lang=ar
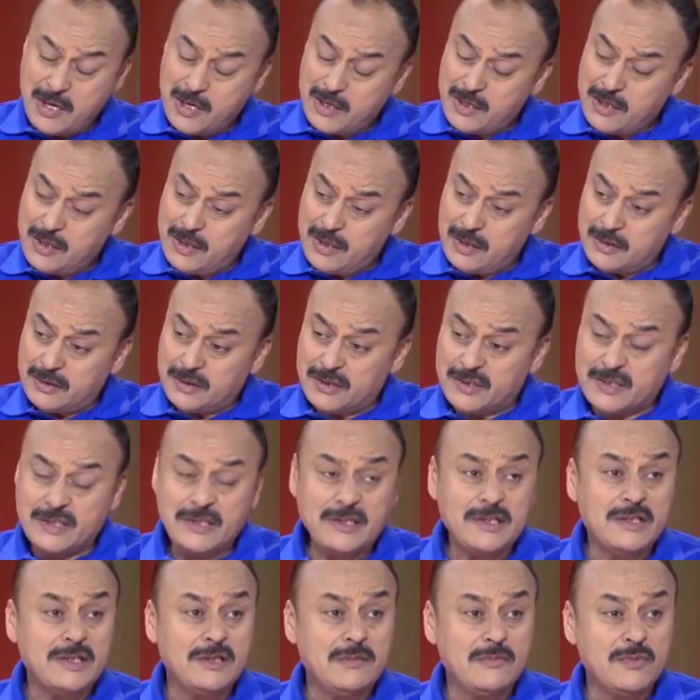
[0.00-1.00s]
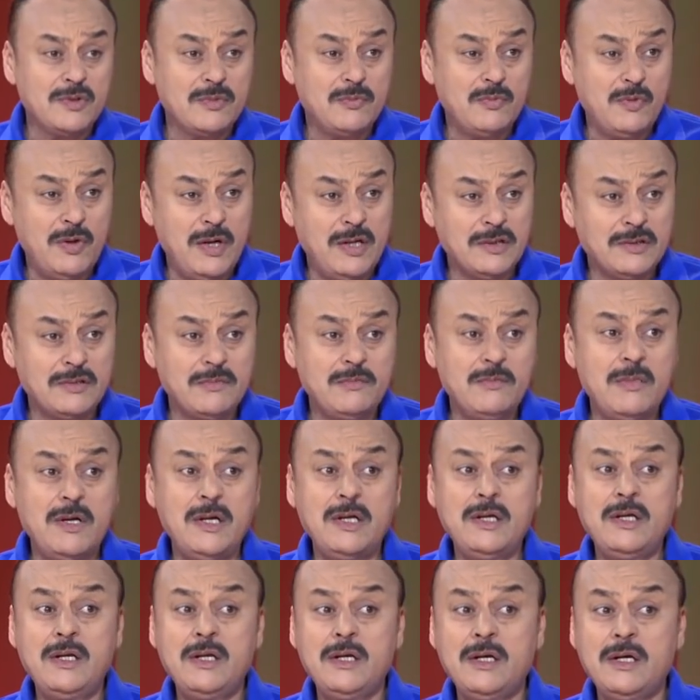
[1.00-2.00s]
اكيد تسيدت المجموعه ثم
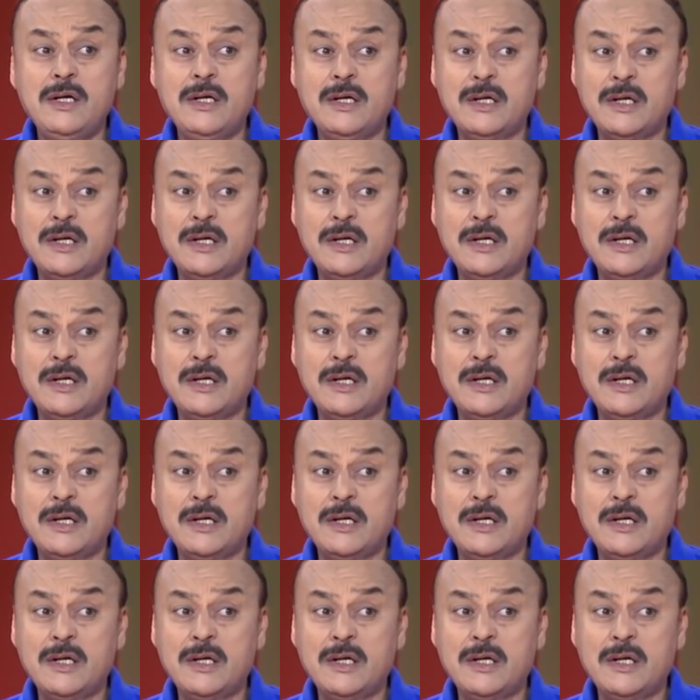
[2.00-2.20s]
ان